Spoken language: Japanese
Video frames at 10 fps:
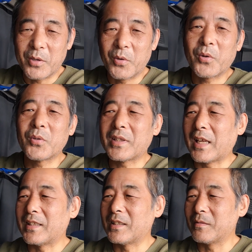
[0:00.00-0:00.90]
んな喜んで
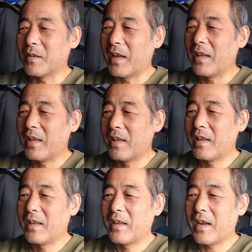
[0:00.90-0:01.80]
たんですわ。
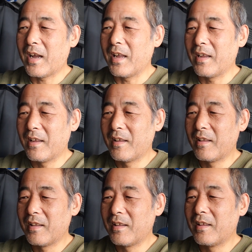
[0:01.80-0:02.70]
はい。
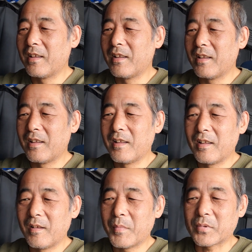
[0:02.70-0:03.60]

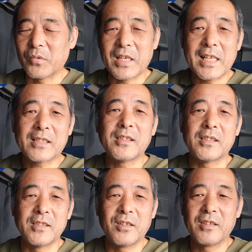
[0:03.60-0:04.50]
まあ、そんなやつで
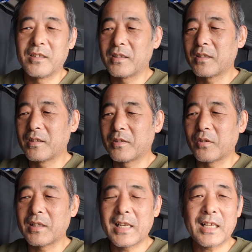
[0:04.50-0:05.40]
すよ。
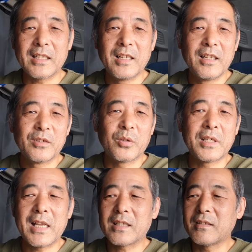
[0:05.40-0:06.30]
そんなや、そ
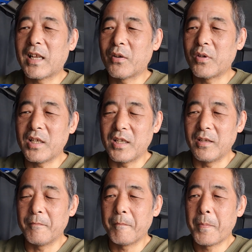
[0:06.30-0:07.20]
んなやつなの
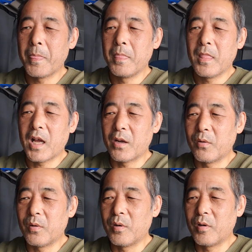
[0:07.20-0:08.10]
に、あ
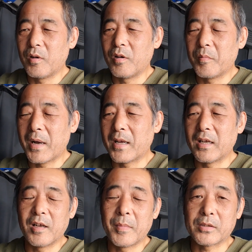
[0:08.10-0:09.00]
のー、
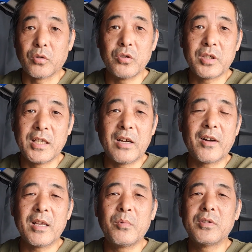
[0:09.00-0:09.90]
まあ、まあそういう嫌
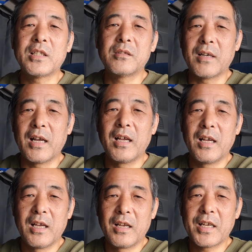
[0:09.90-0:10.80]
われ者ですわ。
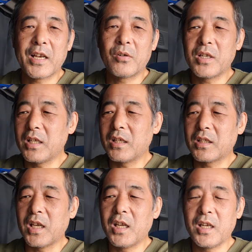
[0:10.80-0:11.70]
なのに、
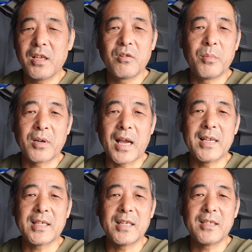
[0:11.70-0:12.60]
定年後も
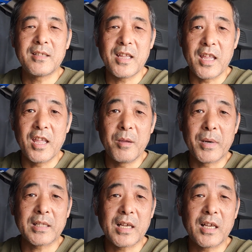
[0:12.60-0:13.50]
会社に来て、
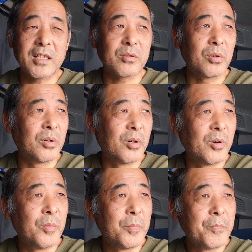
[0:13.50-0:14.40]
また、そ
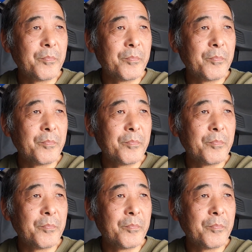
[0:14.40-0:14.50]
の、